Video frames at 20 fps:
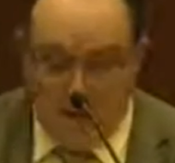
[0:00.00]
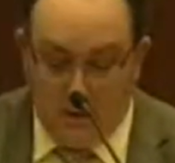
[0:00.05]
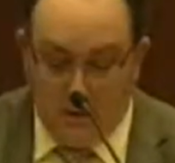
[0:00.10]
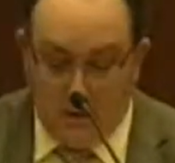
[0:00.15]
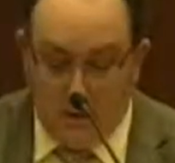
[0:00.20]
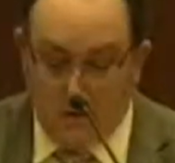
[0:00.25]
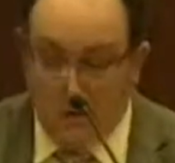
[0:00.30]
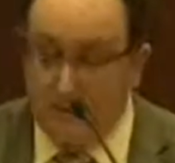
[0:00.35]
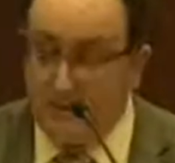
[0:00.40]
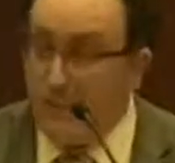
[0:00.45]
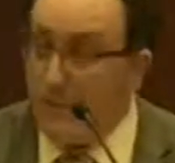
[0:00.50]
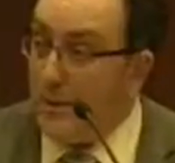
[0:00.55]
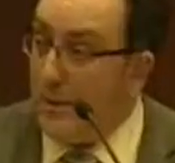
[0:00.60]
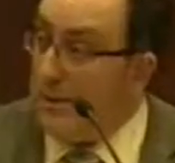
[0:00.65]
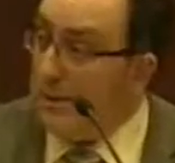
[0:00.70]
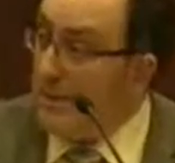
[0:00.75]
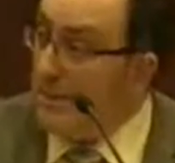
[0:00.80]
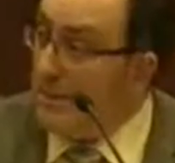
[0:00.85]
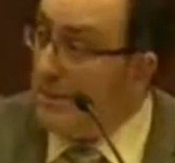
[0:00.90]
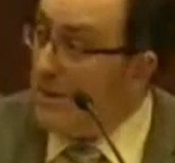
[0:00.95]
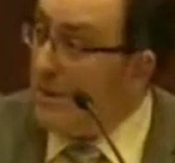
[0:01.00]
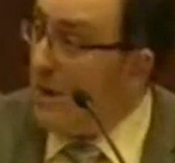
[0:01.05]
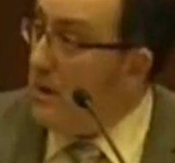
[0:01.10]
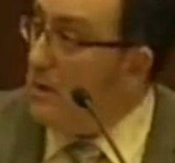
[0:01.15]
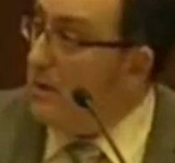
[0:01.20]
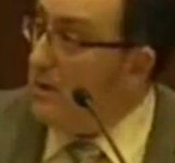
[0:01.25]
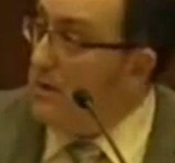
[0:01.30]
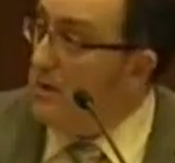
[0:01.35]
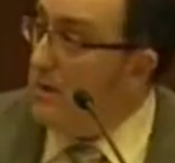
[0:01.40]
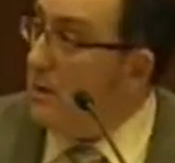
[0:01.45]
Euh, ça peut être
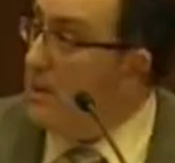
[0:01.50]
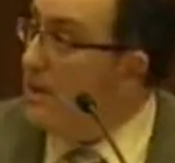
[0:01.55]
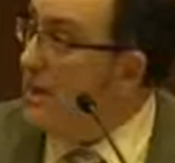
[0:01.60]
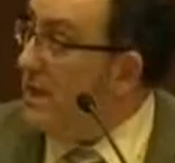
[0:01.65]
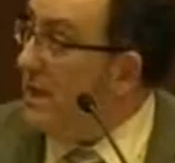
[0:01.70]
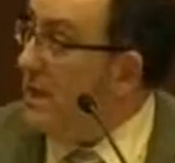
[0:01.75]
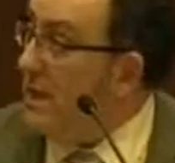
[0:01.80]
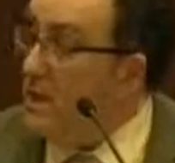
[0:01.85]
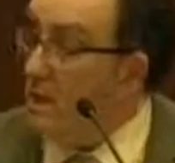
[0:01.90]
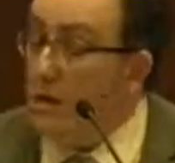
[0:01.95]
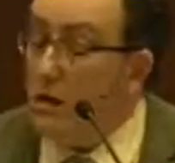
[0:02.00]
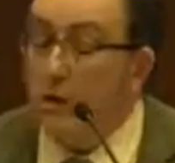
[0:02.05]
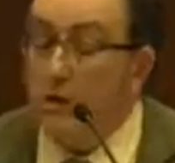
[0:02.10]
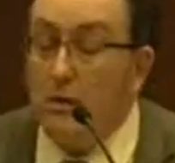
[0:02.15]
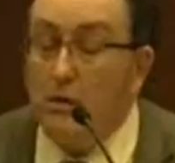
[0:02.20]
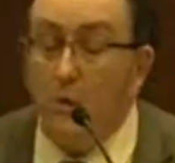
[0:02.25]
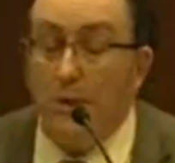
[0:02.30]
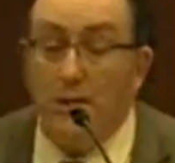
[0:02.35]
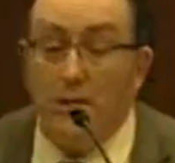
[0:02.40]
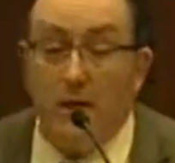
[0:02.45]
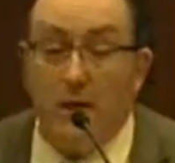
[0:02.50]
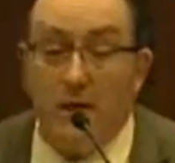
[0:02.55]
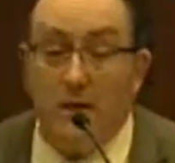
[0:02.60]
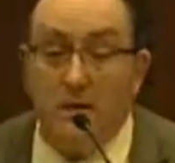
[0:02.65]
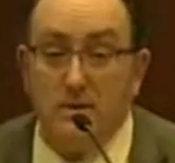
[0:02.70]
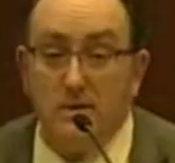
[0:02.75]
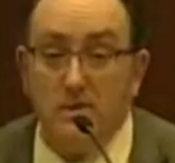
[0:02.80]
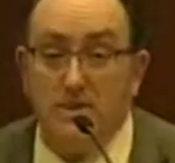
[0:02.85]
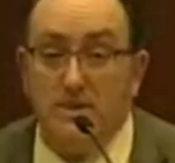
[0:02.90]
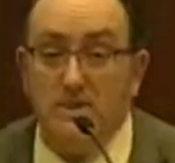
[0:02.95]
notamment au niveau des colloques,
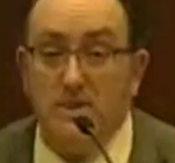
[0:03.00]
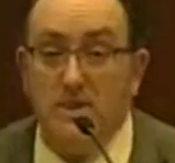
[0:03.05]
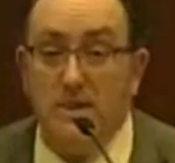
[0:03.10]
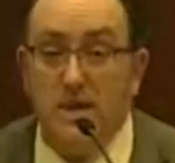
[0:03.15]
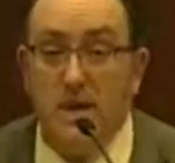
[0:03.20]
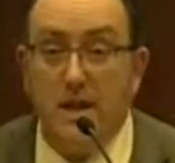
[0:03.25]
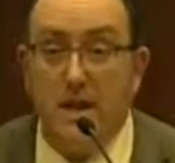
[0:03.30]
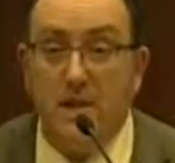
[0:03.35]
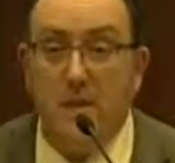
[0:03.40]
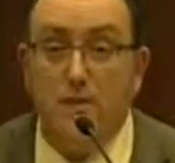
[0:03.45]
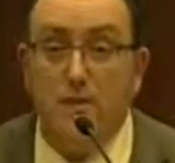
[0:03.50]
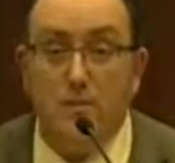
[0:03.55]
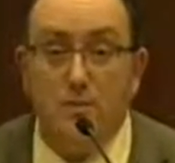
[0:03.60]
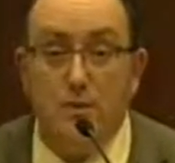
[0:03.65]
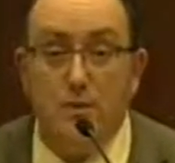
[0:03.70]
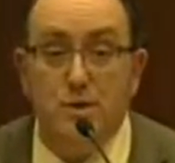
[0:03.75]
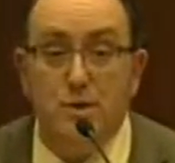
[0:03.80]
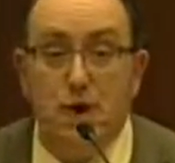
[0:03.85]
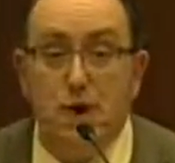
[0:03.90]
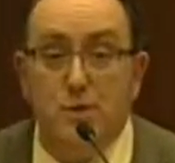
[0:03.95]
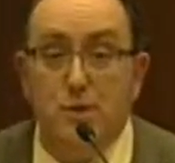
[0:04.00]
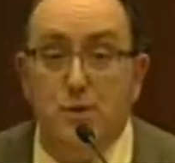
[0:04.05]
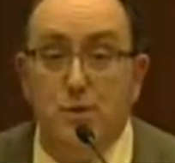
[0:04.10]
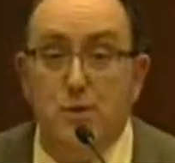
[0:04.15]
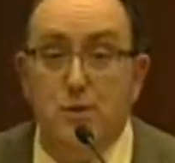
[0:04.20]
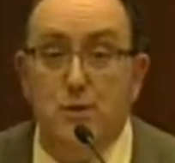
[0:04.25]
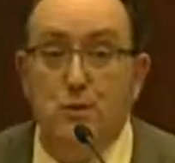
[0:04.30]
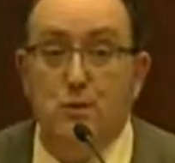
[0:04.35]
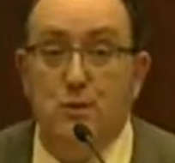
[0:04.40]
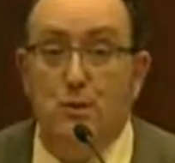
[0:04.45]
conférences, séminaires. De plus en
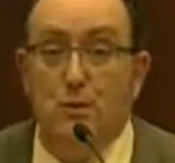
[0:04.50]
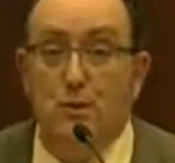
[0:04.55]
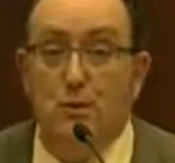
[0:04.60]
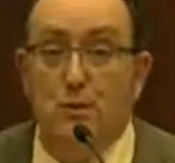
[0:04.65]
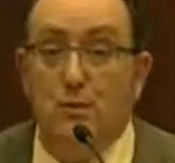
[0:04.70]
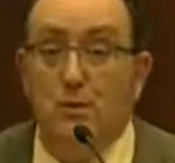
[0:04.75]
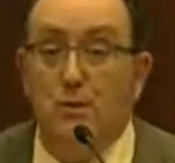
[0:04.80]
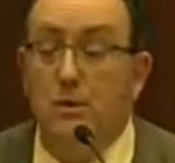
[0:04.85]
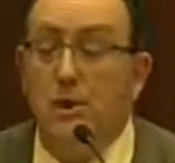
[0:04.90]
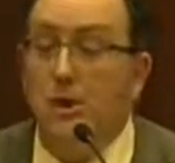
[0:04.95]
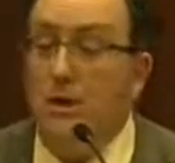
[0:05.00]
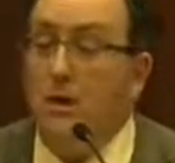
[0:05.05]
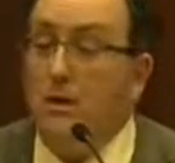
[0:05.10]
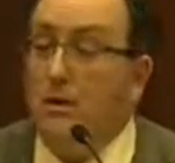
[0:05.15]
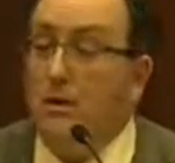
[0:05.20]
plus, on,